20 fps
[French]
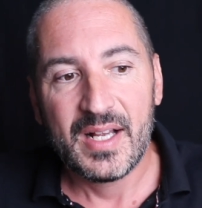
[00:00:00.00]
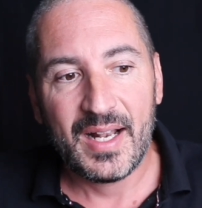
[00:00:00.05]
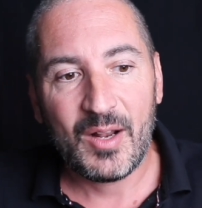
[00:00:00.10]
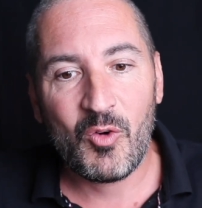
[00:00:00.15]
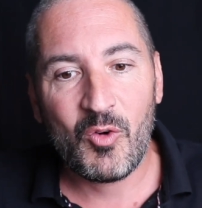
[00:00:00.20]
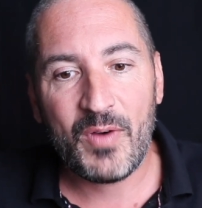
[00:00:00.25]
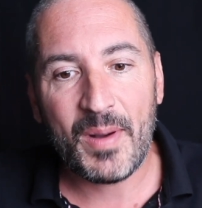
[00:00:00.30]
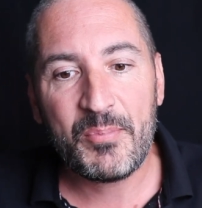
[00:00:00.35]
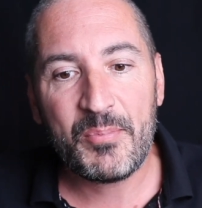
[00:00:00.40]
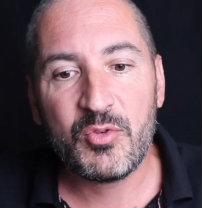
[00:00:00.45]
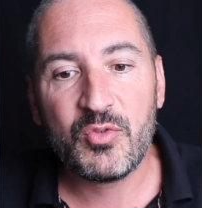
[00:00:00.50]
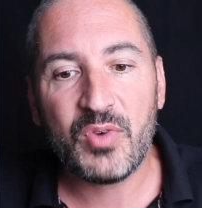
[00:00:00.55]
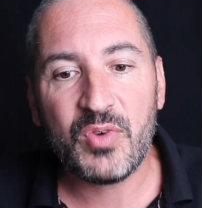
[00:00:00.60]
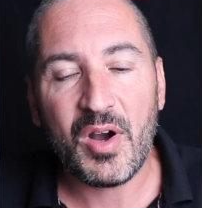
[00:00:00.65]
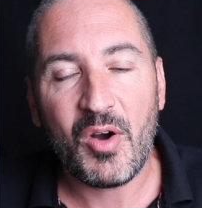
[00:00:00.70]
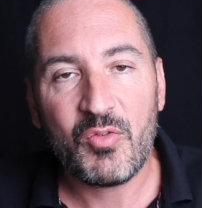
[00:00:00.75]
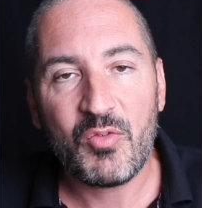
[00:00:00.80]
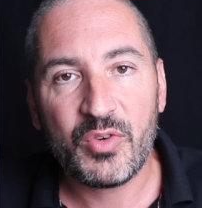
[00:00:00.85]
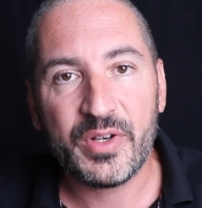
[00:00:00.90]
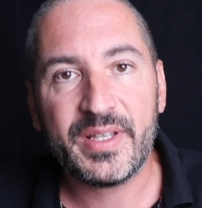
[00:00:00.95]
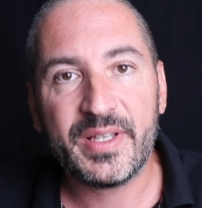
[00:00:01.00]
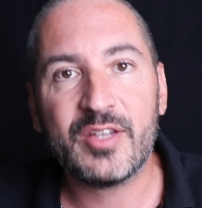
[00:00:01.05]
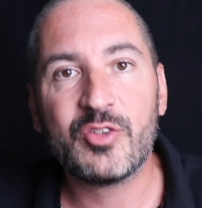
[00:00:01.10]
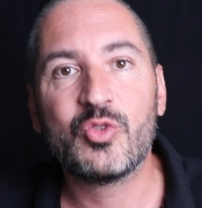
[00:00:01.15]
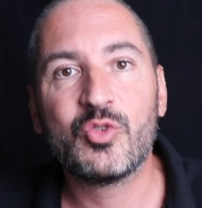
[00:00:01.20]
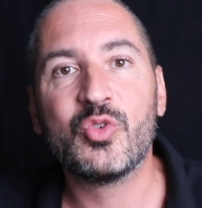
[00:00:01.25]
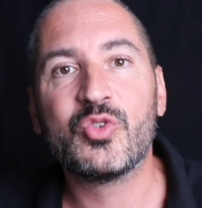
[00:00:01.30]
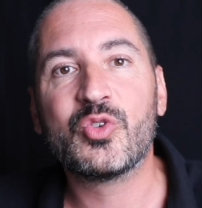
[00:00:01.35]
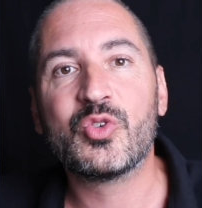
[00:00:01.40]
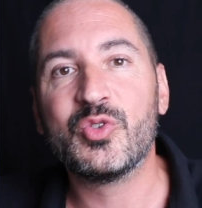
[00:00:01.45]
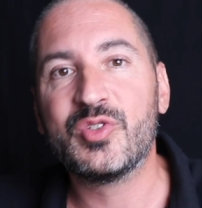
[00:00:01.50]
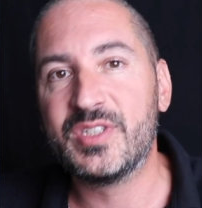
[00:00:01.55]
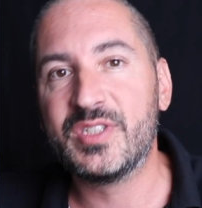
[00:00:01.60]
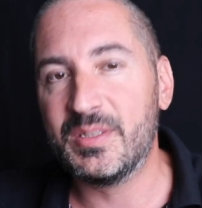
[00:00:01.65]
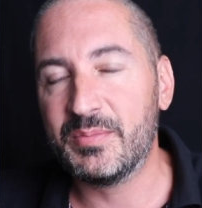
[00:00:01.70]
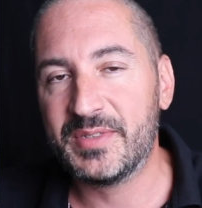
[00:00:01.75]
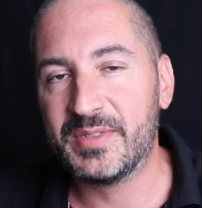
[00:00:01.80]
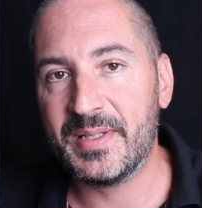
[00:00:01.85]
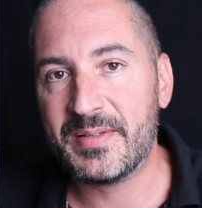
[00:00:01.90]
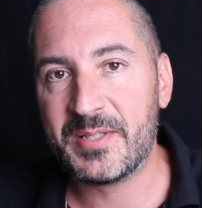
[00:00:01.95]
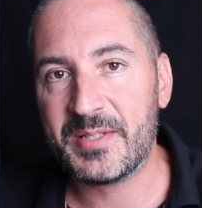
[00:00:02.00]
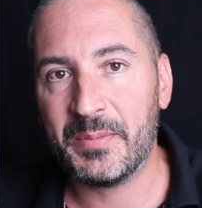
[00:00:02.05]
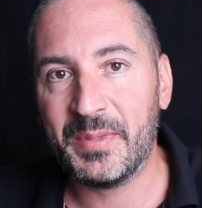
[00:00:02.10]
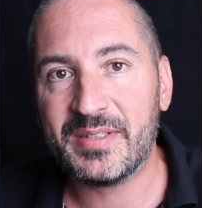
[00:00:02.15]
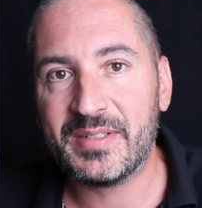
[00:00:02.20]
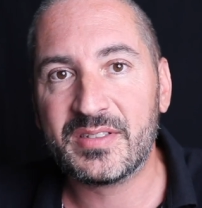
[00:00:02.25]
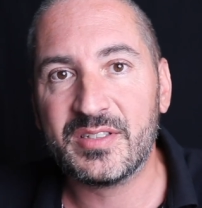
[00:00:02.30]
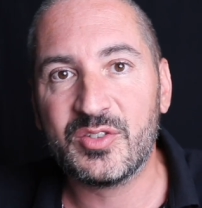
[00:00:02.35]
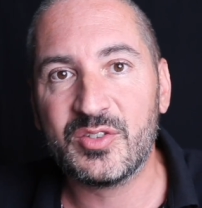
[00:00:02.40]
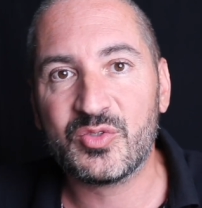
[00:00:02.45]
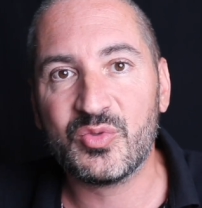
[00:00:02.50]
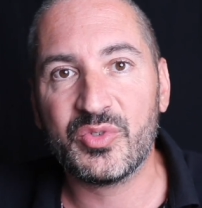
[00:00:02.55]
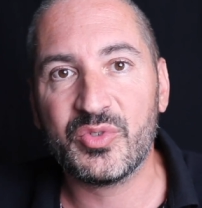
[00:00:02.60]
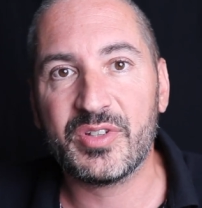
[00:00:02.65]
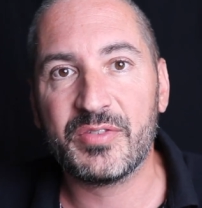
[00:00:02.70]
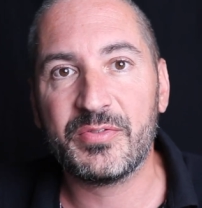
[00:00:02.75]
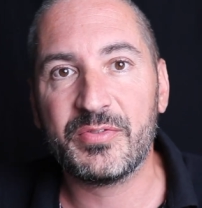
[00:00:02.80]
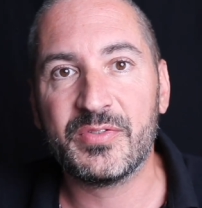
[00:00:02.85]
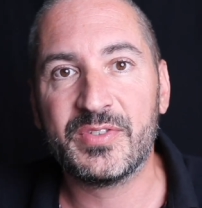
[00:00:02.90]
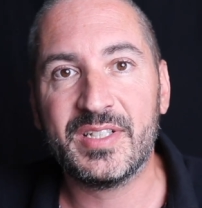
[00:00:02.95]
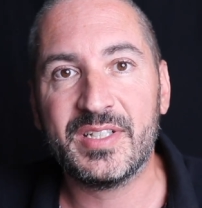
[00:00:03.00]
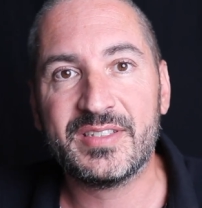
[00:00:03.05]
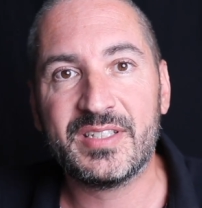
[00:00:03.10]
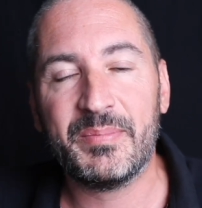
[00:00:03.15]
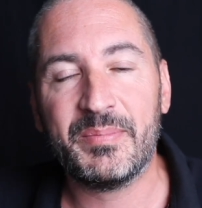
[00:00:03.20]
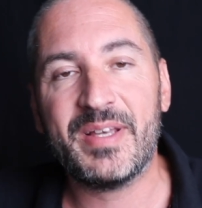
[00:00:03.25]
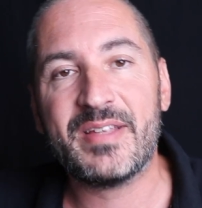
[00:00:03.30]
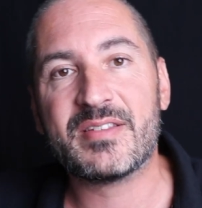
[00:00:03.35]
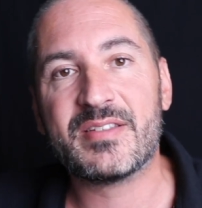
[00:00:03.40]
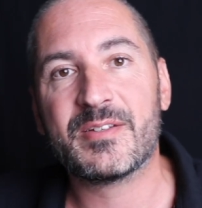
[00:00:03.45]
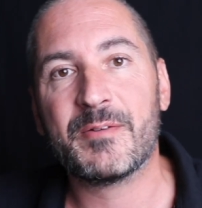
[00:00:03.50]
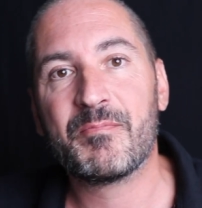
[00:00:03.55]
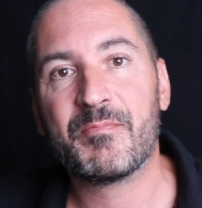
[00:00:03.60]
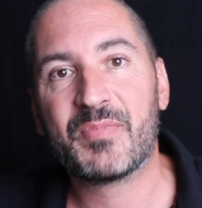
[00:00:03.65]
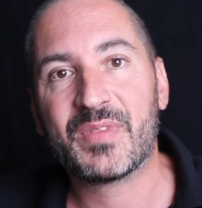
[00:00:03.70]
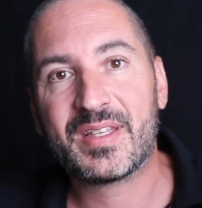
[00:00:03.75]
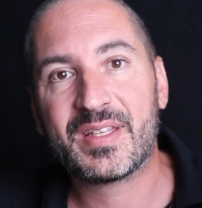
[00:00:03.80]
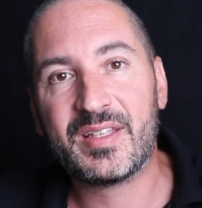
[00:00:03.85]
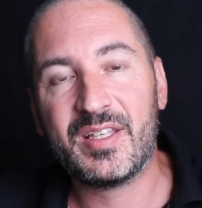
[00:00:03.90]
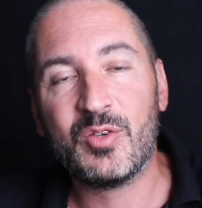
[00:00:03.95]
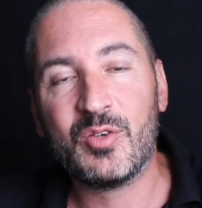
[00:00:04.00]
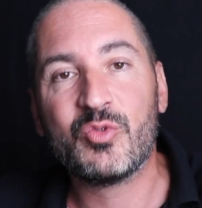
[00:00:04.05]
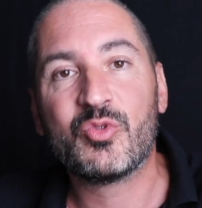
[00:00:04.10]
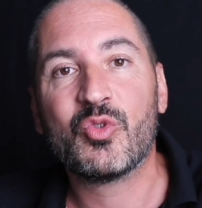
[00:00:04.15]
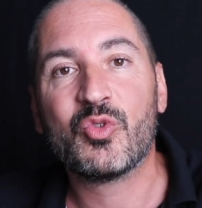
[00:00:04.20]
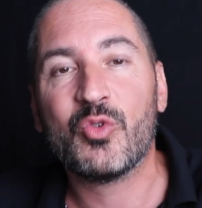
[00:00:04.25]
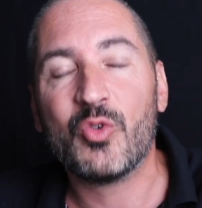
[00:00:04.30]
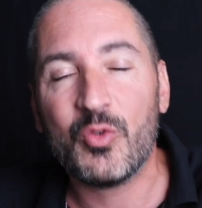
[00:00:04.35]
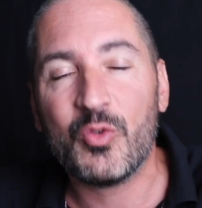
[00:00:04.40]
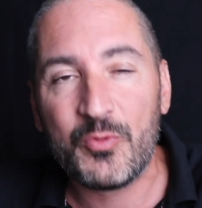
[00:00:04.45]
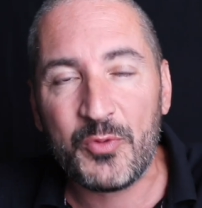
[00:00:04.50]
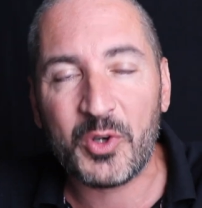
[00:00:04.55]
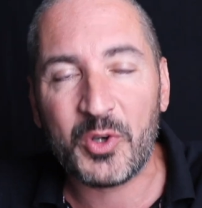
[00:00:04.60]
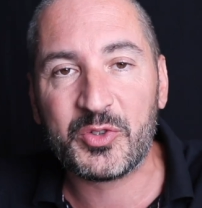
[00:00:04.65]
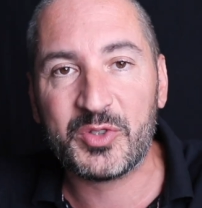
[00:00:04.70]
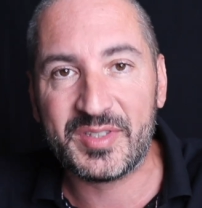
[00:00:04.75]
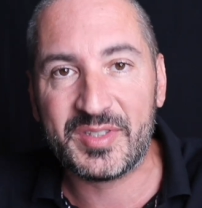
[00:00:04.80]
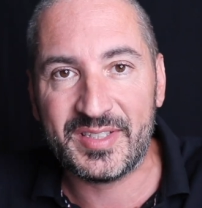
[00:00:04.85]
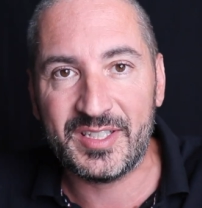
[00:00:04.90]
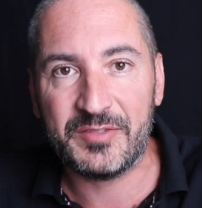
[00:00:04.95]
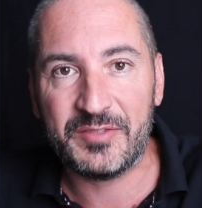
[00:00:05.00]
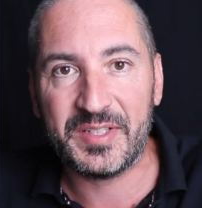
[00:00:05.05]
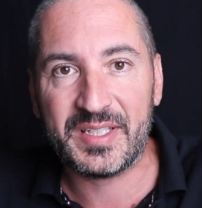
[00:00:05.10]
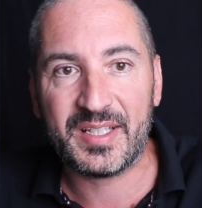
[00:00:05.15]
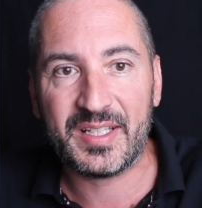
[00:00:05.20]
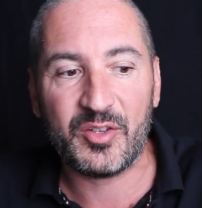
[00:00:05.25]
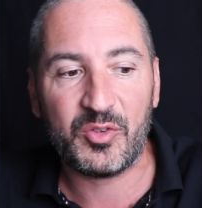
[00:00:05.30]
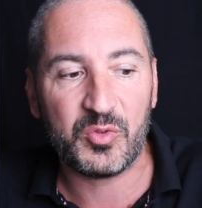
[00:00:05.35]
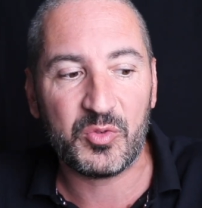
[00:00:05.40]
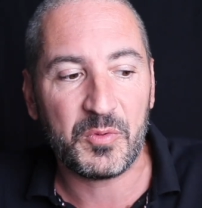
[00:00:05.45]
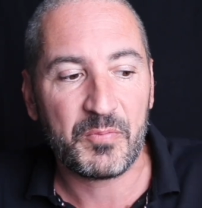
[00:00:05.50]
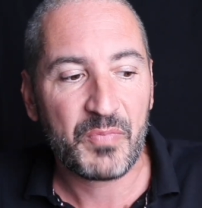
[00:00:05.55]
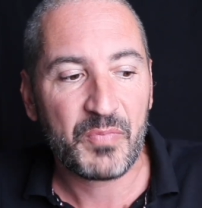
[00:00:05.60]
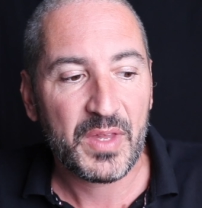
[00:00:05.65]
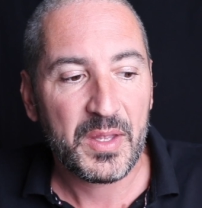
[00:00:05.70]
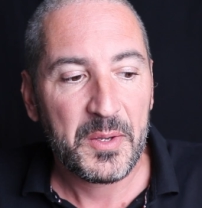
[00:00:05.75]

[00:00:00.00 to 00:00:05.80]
On va pouvoir envoyer d'autres types d'SMS qui sont des SMS qui ont une forte signification.